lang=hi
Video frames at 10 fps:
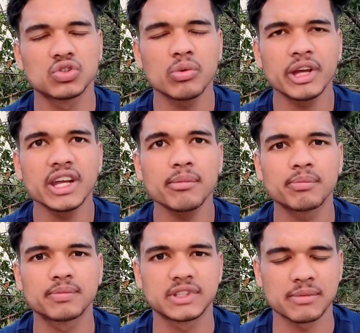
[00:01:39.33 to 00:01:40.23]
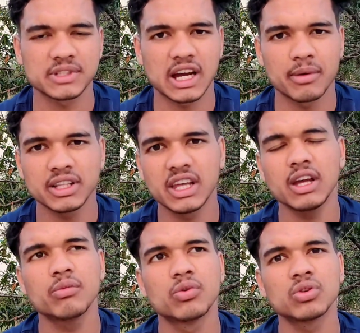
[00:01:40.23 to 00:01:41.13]
जो मेरे सब्सक्राइबर
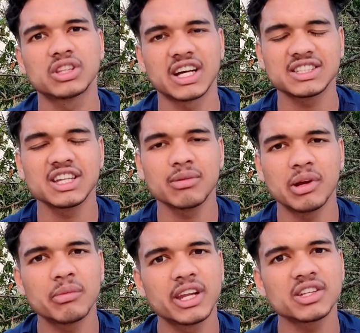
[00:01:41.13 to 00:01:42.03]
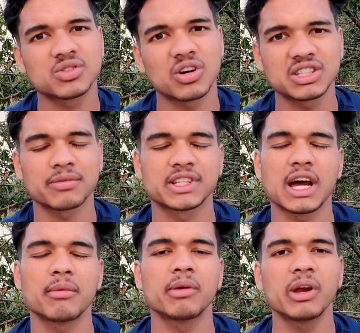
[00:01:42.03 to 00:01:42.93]
थे वो 10 दिन में मेरे 100
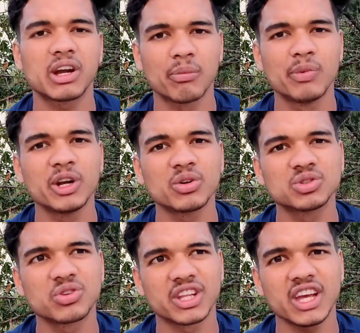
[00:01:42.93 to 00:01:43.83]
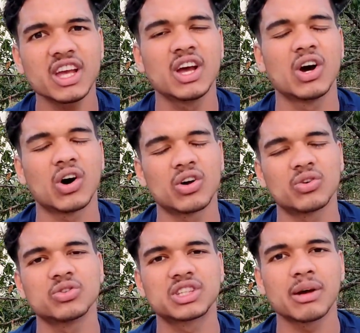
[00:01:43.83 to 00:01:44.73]
सब्सक्राइबर भी कंप्लीट हो चुके थे और
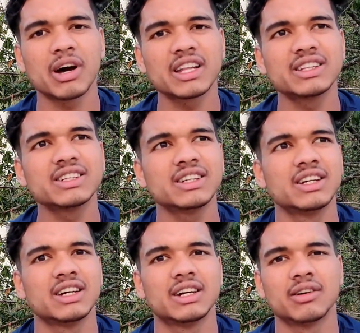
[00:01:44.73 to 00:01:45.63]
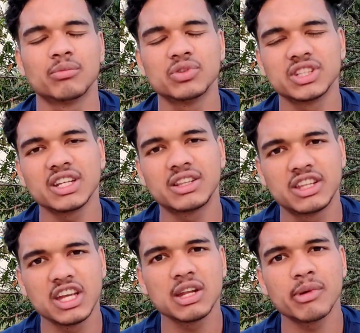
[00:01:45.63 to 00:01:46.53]
उसके बाद मुझे
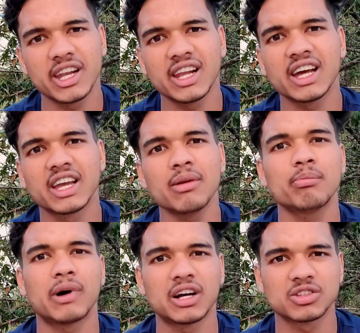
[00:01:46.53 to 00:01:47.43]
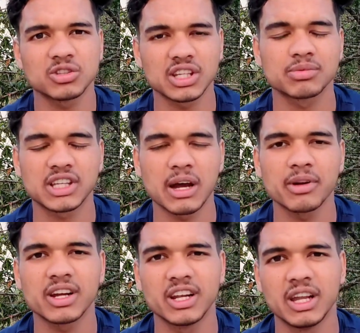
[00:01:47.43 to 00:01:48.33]
तीन महीने लगे 500
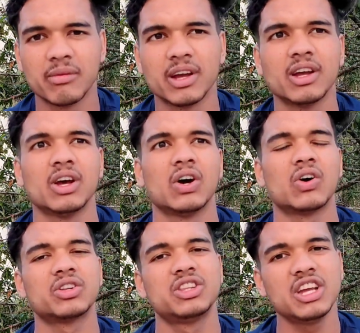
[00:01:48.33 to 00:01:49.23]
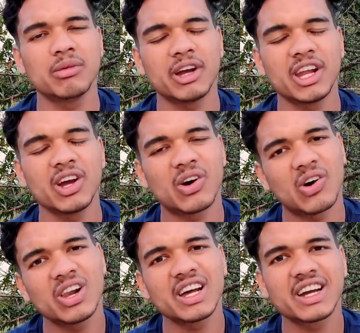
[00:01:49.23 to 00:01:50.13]
सब्सक्राइबर करने में और तीन महीने
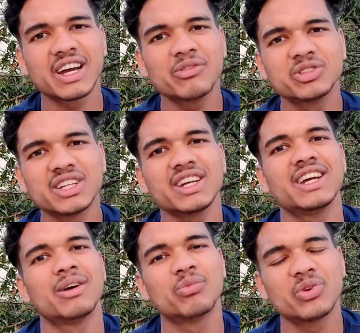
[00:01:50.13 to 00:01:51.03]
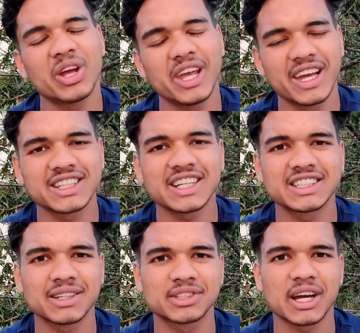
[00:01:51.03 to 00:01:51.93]
और लग गए मुझे पूरे
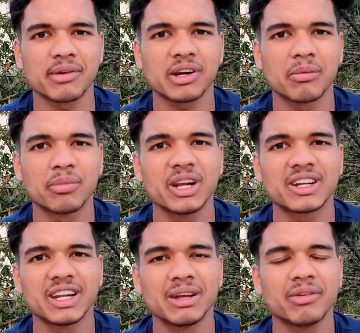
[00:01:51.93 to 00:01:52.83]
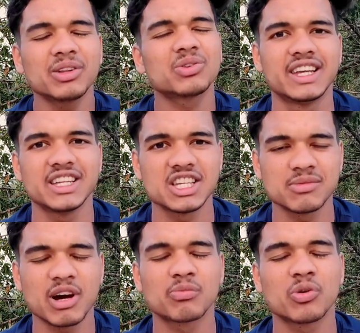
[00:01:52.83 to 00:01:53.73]
1000 सब्सक्राइबर कंप्लीट करने में तो यही
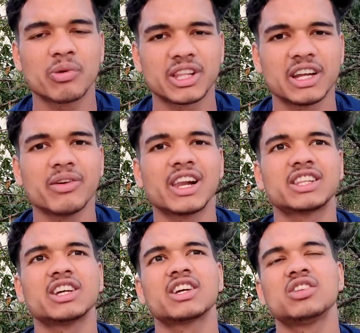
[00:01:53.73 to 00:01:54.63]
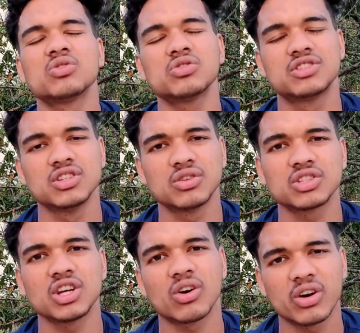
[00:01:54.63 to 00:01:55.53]
चीज़ मैं आपको बताने वाला था कि जो
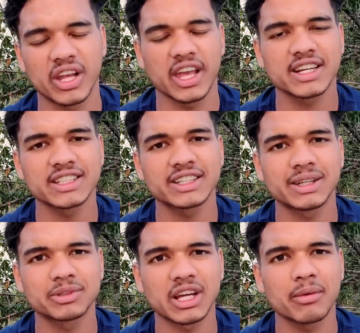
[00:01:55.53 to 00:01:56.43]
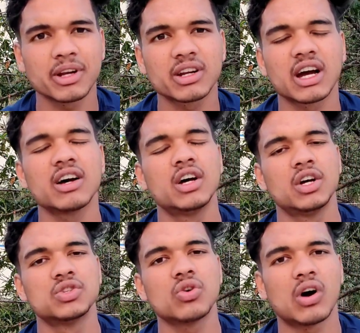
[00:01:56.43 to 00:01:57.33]
जीरो से और 1000 सब्सक्राइबर का
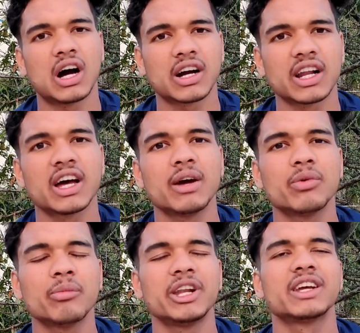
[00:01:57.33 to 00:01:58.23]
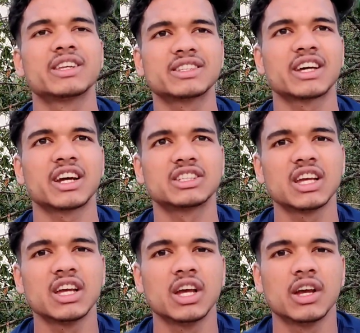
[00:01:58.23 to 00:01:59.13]
जो आंकड़ा है वो मैंने किस तरह
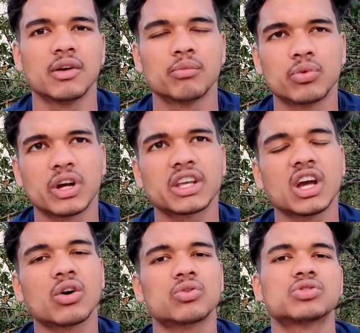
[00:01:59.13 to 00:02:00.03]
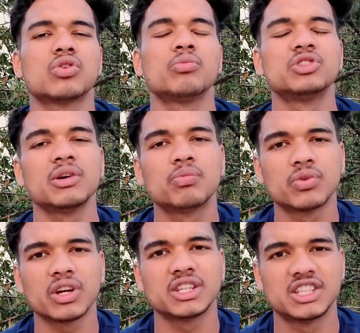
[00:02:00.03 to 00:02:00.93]
से पूरा किया उसको मुझे
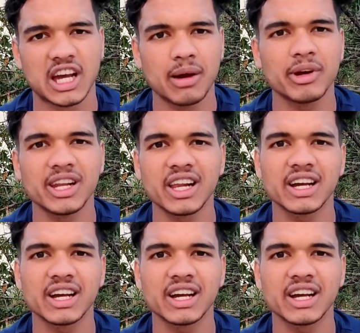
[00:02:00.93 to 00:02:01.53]
पूरे छः महीने